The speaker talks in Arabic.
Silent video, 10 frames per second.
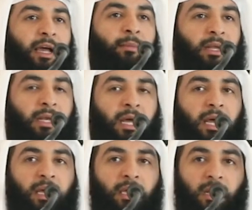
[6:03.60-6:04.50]
عمل
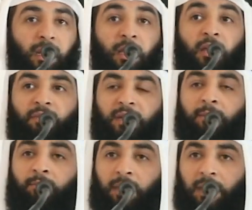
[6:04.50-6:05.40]
الآخرة
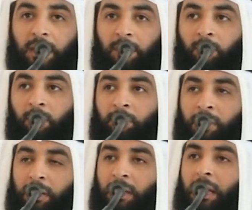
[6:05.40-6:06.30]
فينبغي للمؤمن